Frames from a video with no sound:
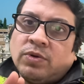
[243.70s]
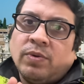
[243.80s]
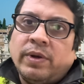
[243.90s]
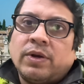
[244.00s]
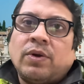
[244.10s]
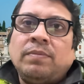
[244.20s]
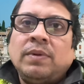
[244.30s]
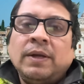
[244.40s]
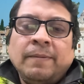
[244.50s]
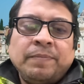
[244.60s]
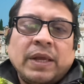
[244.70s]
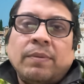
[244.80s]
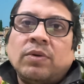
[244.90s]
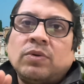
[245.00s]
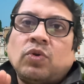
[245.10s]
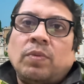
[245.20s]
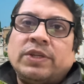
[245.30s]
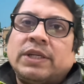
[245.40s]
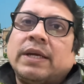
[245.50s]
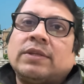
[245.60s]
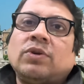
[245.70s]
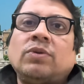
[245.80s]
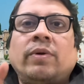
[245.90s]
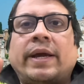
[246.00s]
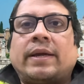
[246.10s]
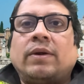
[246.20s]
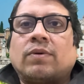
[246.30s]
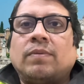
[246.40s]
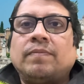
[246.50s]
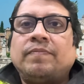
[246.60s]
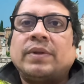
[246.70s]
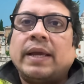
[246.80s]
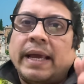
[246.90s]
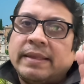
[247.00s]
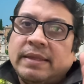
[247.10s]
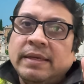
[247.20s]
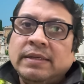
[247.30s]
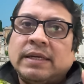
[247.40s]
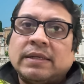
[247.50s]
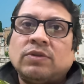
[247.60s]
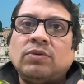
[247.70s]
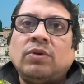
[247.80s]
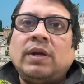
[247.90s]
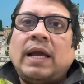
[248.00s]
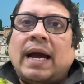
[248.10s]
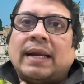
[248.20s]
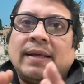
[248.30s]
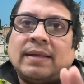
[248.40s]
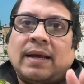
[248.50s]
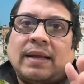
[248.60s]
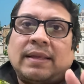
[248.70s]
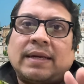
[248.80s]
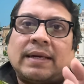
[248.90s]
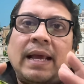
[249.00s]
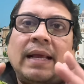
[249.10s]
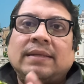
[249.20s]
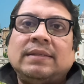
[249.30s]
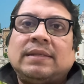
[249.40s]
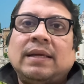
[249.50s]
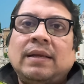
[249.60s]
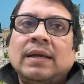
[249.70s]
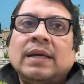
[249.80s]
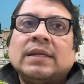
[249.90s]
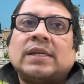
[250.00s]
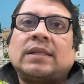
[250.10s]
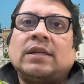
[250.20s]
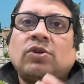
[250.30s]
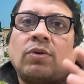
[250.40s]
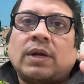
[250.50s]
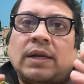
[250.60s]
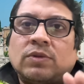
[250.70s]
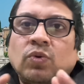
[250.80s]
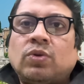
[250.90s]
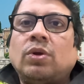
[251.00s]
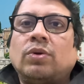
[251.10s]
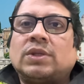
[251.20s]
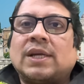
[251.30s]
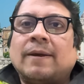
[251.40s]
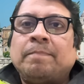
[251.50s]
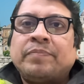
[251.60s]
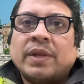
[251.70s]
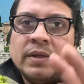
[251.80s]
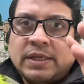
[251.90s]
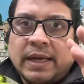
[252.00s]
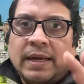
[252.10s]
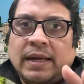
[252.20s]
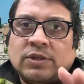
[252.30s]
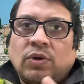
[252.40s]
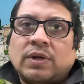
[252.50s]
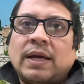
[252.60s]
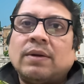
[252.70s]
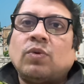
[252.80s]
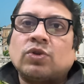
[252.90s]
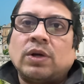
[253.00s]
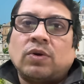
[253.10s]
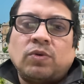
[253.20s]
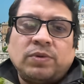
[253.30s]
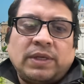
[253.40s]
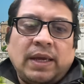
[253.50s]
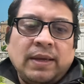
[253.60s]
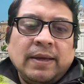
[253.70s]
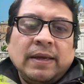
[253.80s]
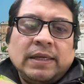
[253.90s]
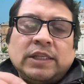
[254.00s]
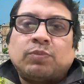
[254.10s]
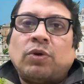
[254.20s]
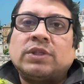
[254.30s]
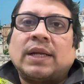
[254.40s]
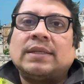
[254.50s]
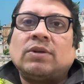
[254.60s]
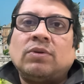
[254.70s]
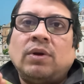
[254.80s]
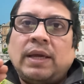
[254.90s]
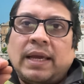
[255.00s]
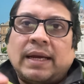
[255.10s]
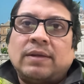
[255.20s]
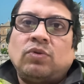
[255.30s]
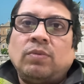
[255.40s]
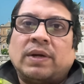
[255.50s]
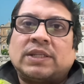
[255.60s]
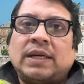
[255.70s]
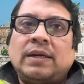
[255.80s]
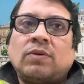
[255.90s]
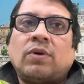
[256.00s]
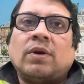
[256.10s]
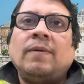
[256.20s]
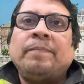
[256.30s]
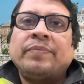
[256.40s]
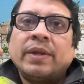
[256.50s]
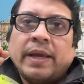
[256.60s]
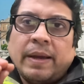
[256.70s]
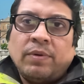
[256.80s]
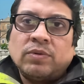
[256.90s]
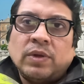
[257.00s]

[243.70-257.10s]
জন্য এরকম এবং ডোমেস্টিকের জন্য একই রকম এই তিনটার জন্যই আলাদা আলাদা একটা এজেন্সির সাথে সরকারের চুক্তি হয়েছে সেইগুলা সরকার ঘোষণা করব যে স্পন্সারের জন্য এখানে দুই মাস ট্রেনিং করো এবং